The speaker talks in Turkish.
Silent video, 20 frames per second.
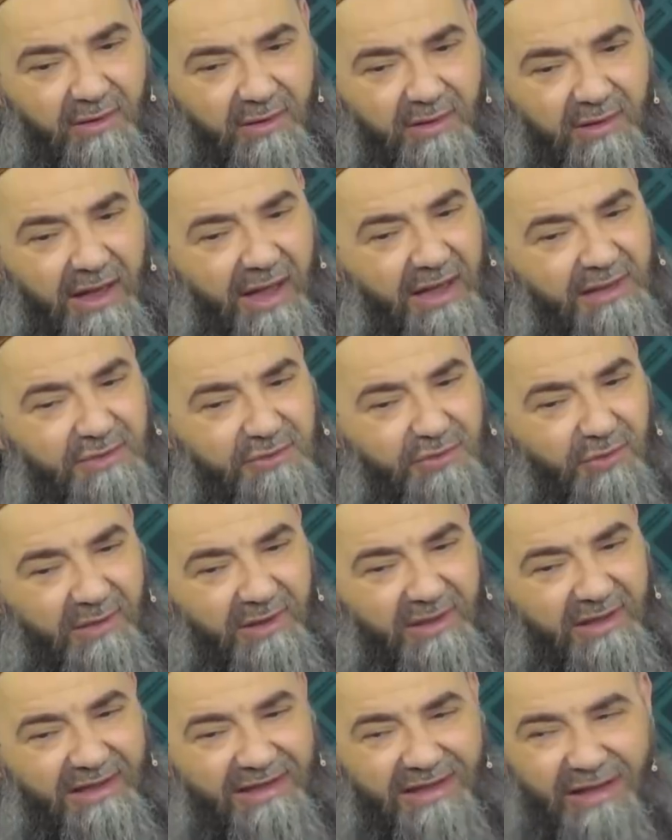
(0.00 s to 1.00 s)
Yani
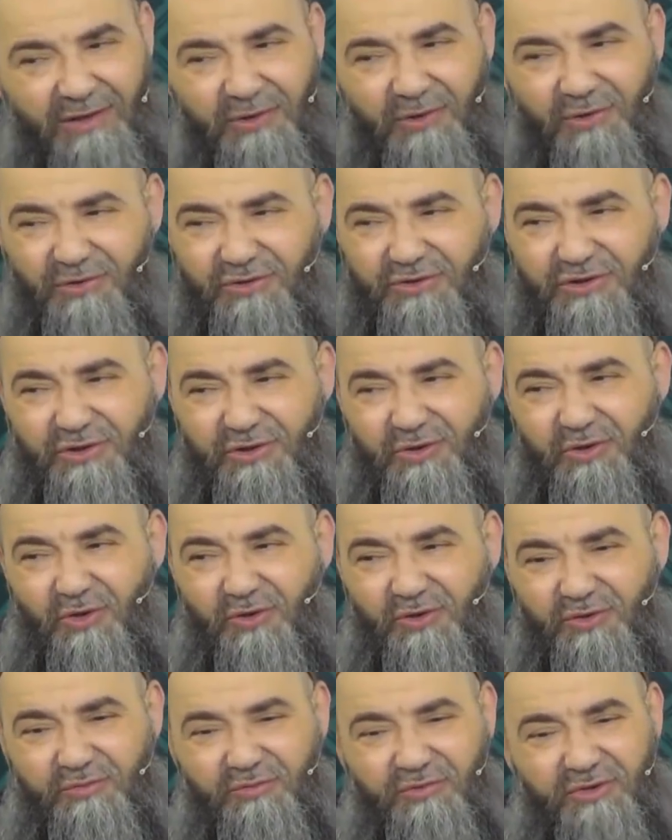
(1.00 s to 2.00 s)
şurada geliyoruz,
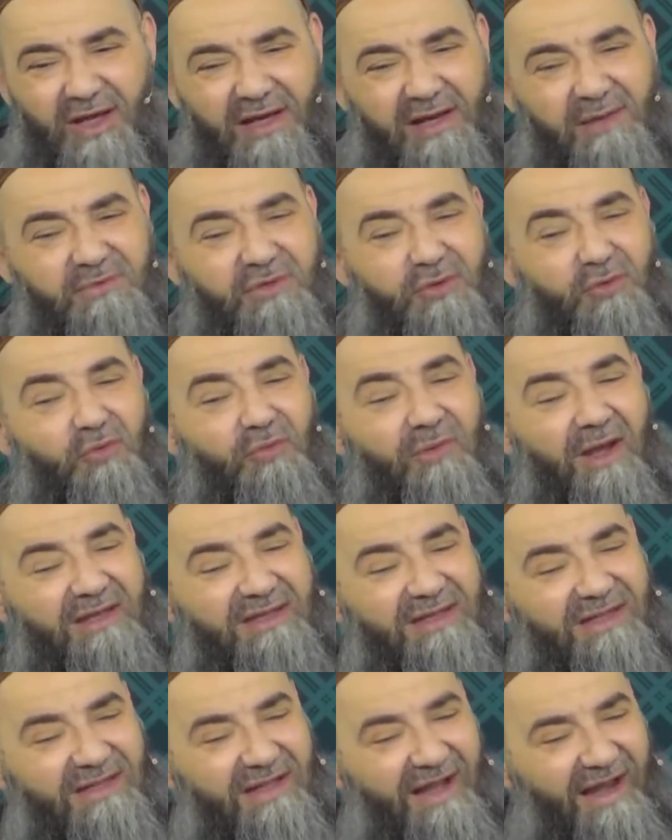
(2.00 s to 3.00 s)
gidiyoruz. Bunların hepsi
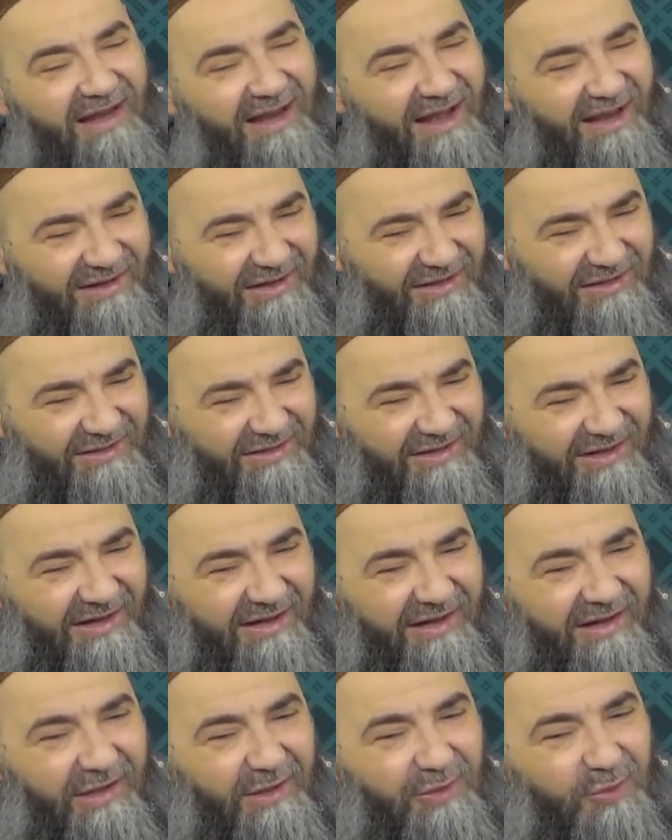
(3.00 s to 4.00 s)
güvenlikle alakalıdır.
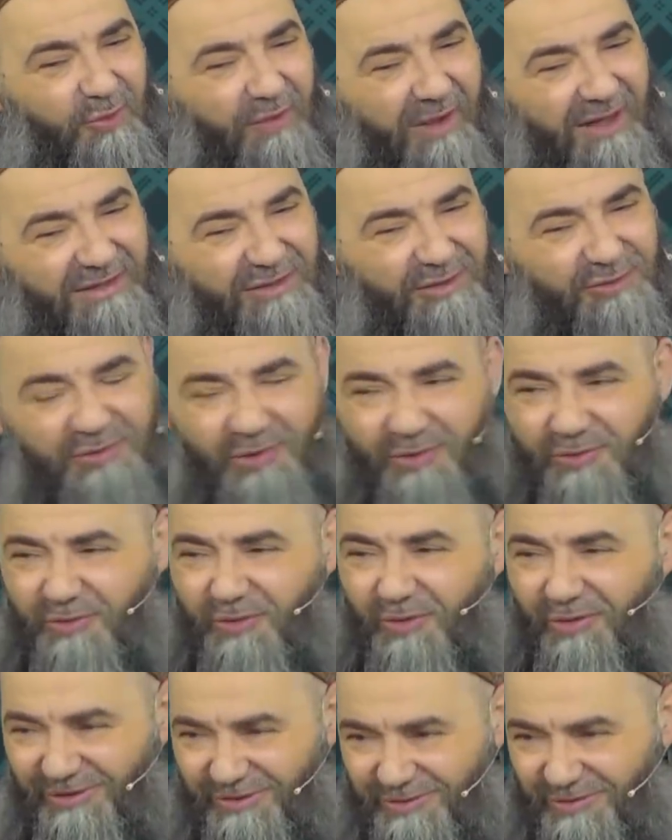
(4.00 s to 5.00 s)
Güvenlik sorunu
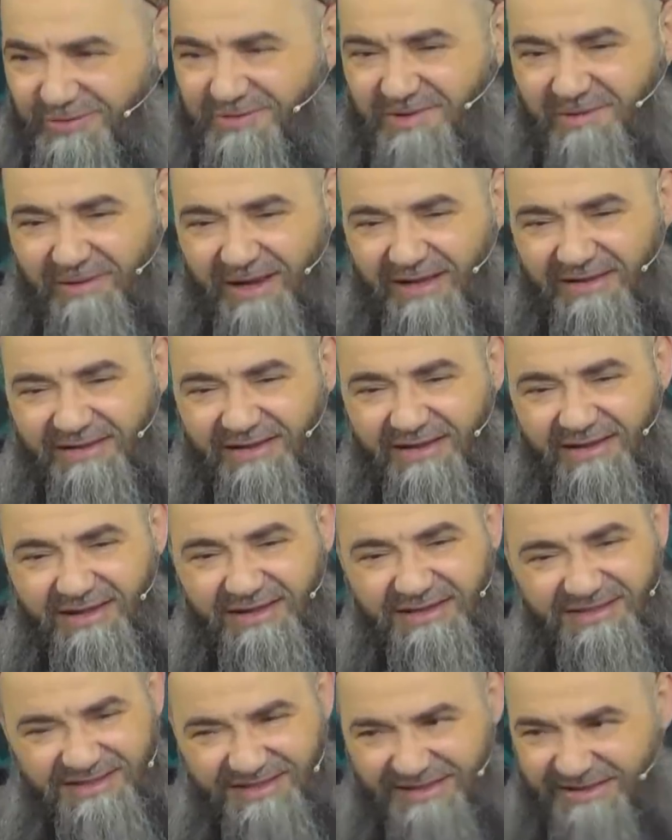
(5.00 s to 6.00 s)
olduğu zaman
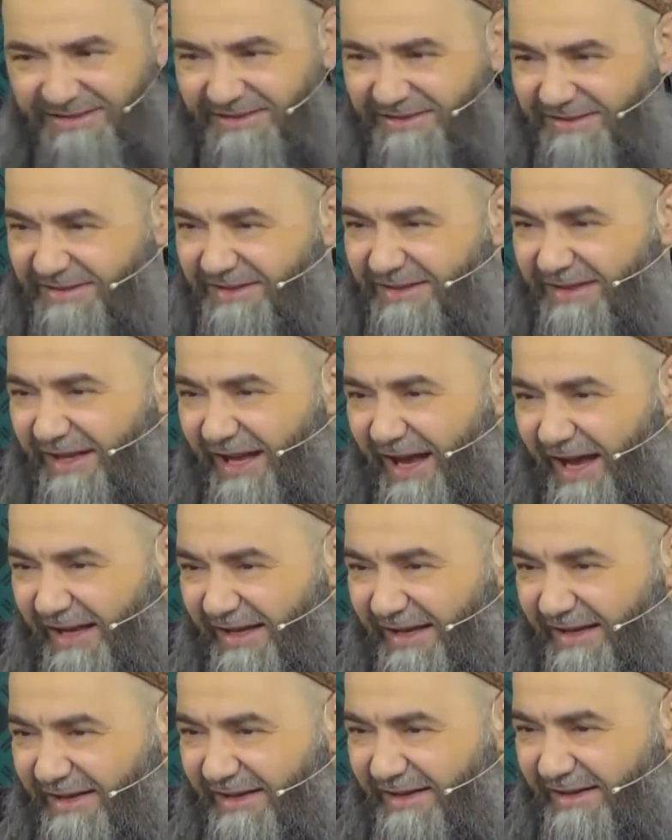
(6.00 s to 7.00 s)
sıkıntıdır
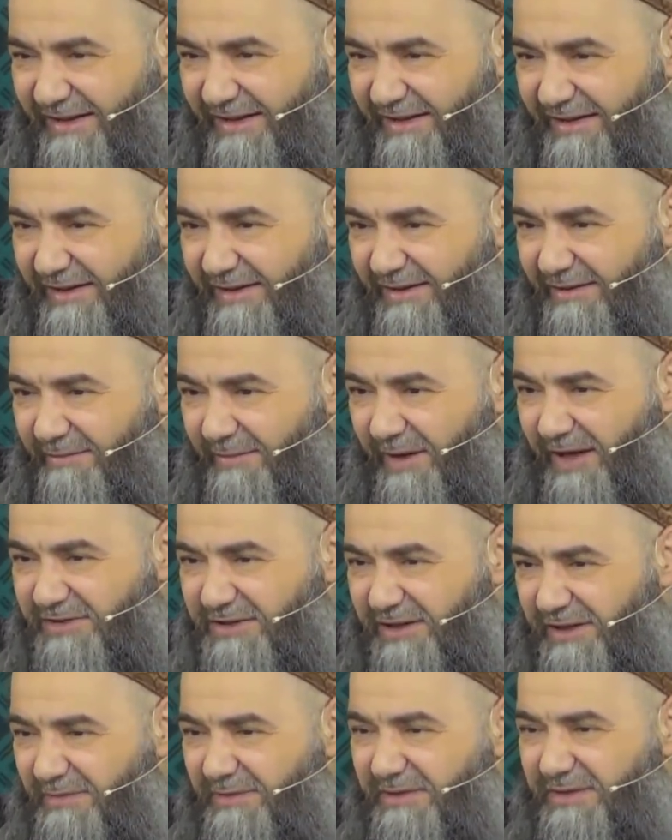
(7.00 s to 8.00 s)
yani. Bak
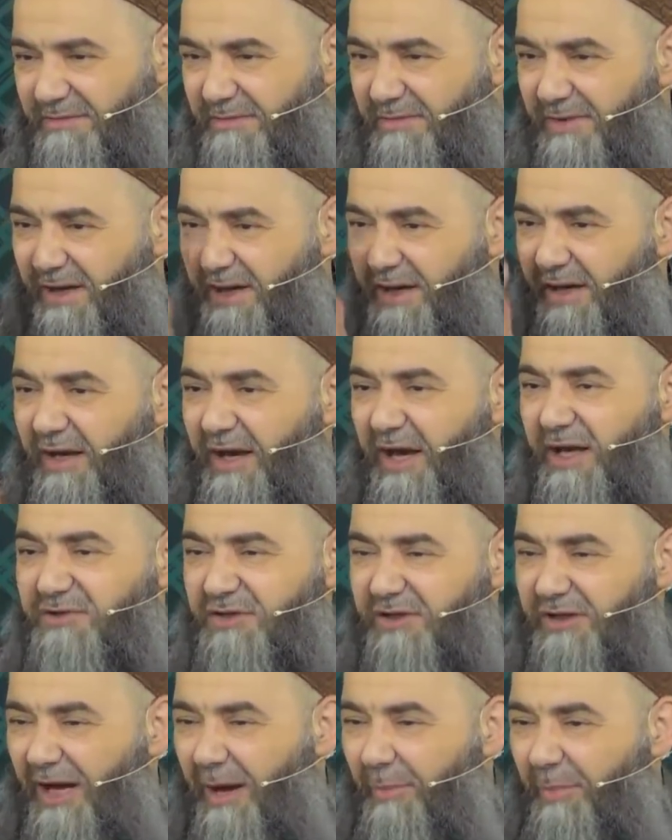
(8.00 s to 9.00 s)
şimdi bizim
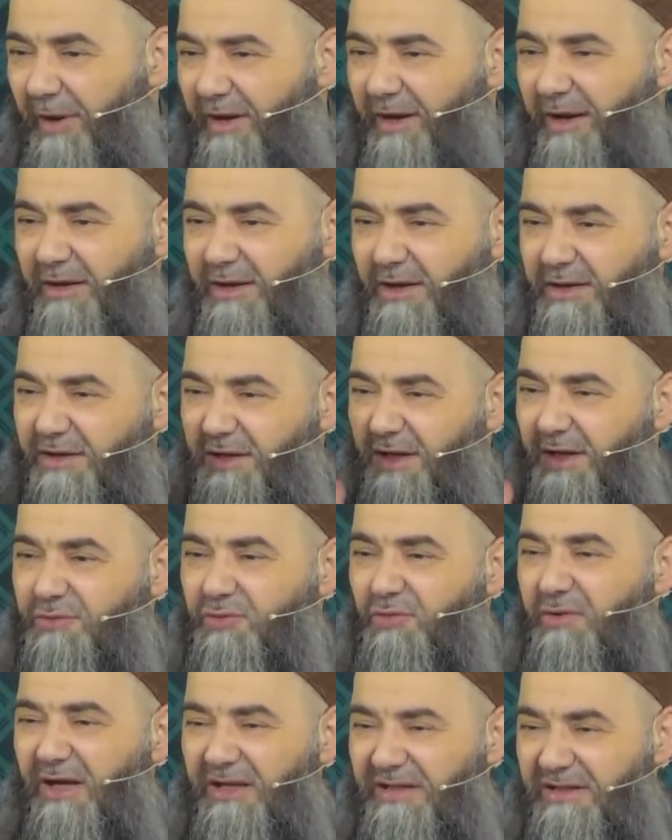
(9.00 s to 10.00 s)
eşkıya PKK
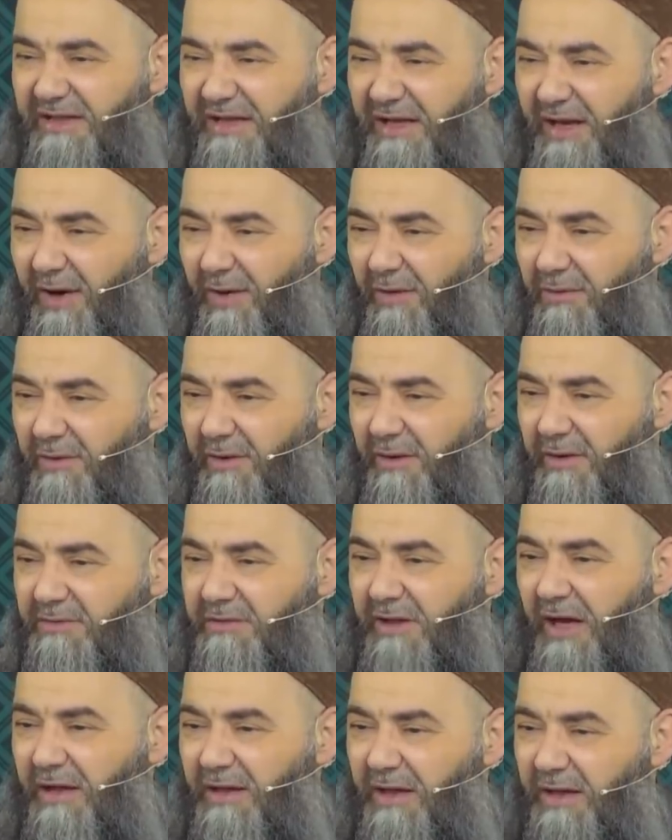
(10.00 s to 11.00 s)
Giresun'a indi ya.
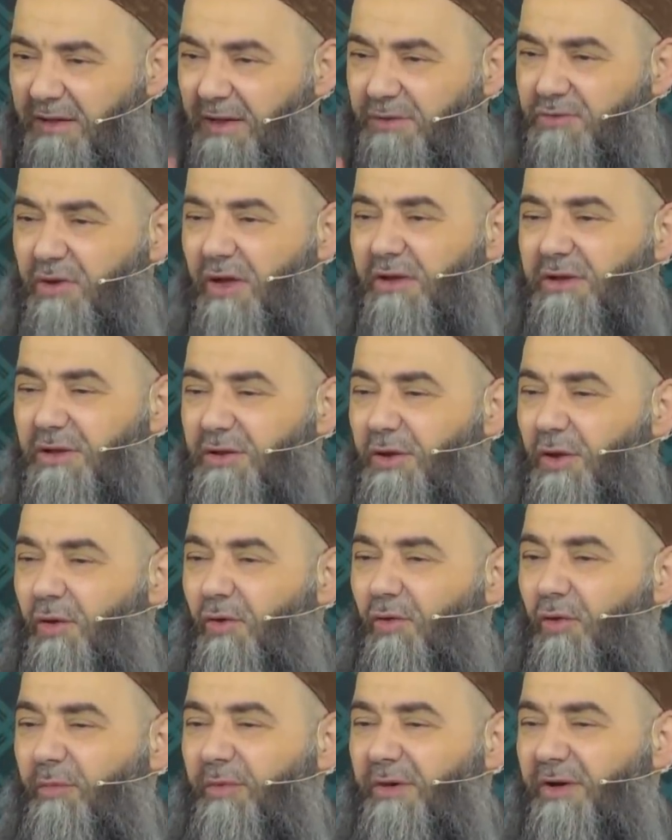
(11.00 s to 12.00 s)
Dağlarda şu anda
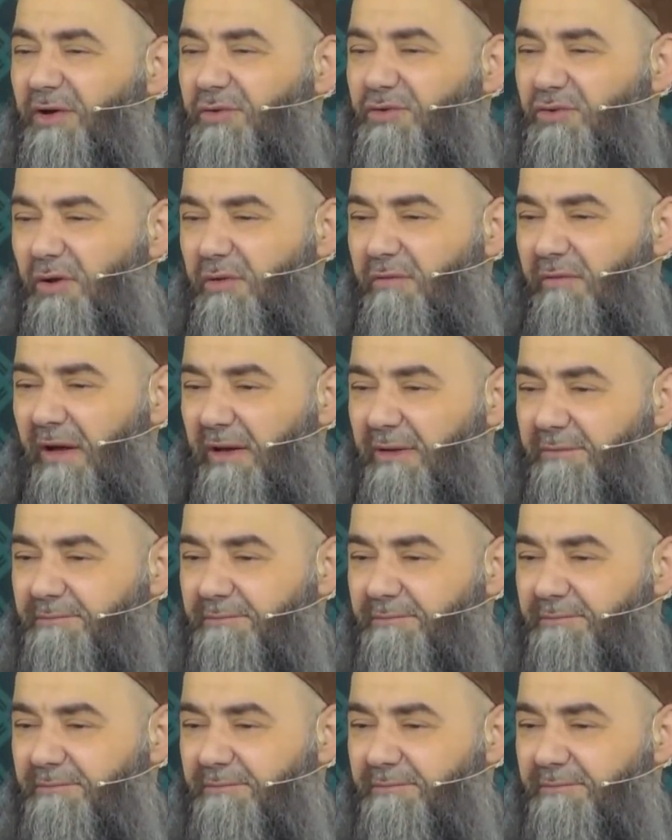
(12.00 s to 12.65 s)
terör operasyonu var.